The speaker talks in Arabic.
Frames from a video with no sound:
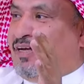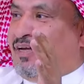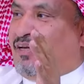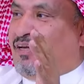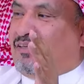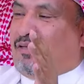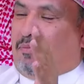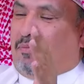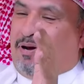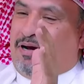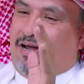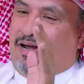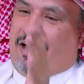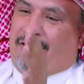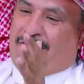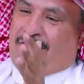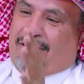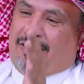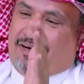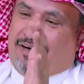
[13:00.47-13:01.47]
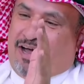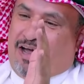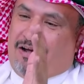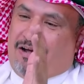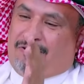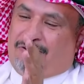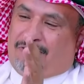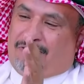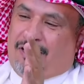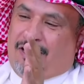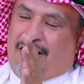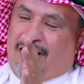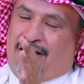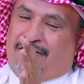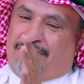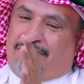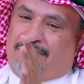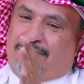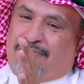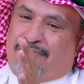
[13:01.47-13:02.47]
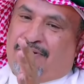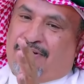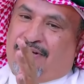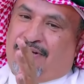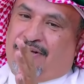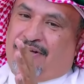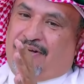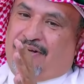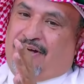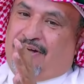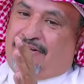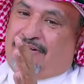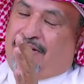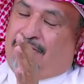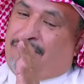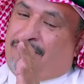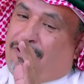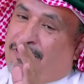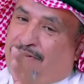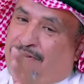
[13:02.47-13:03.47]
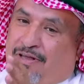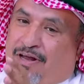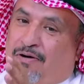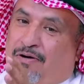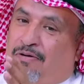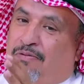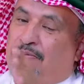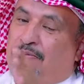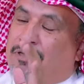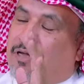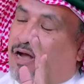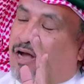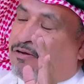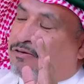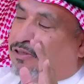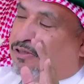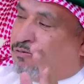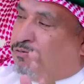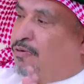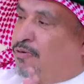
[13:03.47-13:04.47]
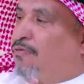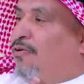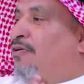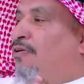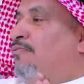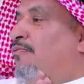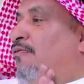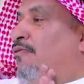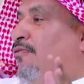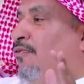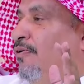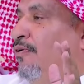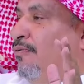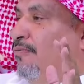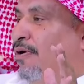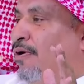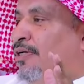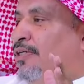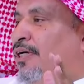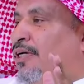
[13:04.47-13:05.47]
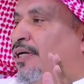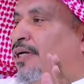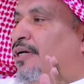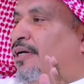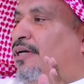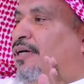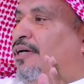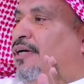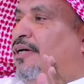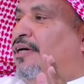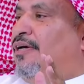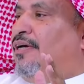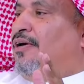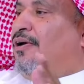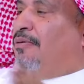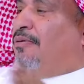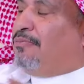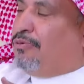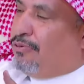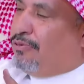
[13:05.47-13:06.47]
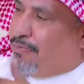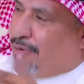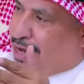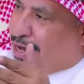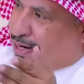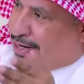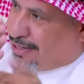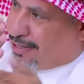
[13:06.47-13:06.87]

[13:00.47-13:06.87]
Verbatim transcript: طبعا هي عضل اي كتله لازم حتى الفخذ ترى لو بيدخل يسوي فخذ بالفرن ولا شيء بدون ما يقعد